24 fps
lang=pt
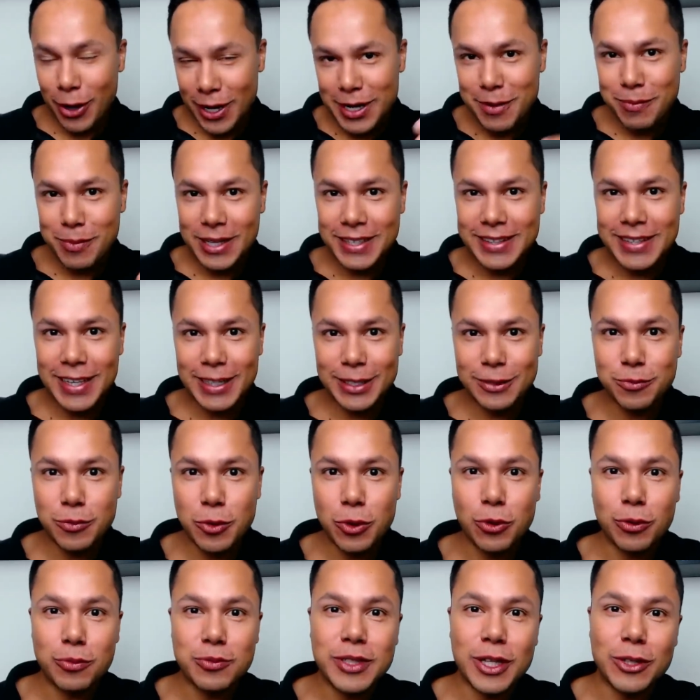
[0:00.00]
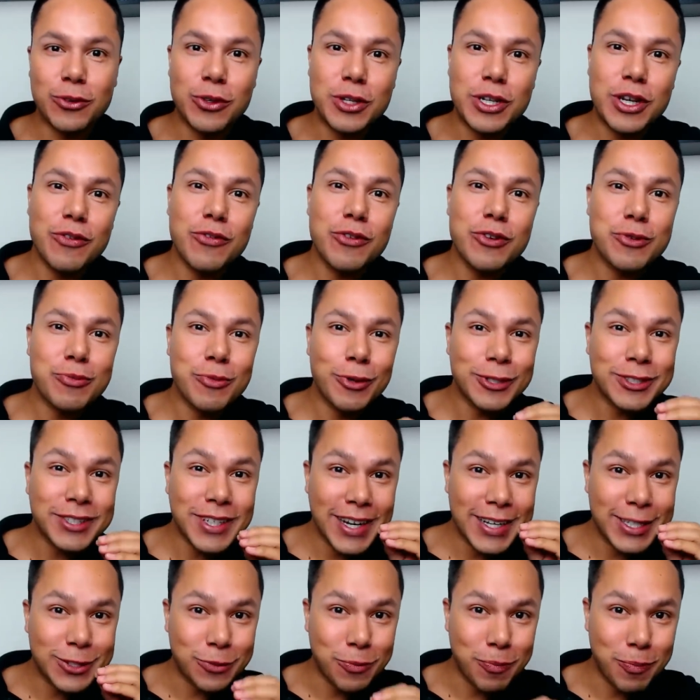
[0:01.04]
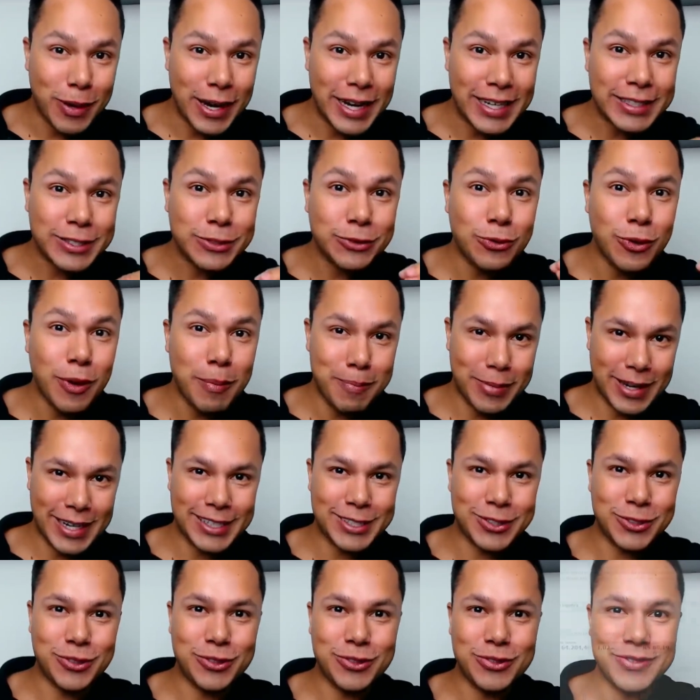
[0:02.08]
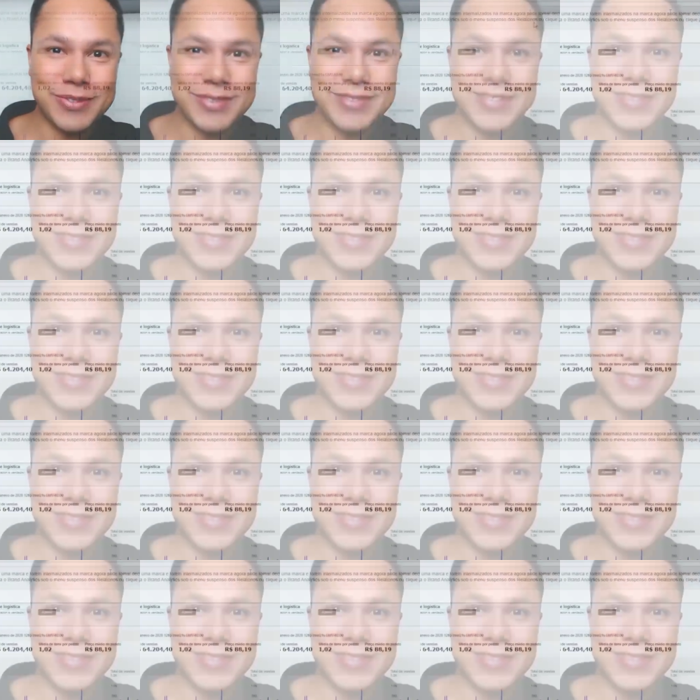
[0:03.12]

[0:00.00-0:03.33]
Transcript: Bora para a tela do meu computador que eu vou te mostrar isso passo a passo.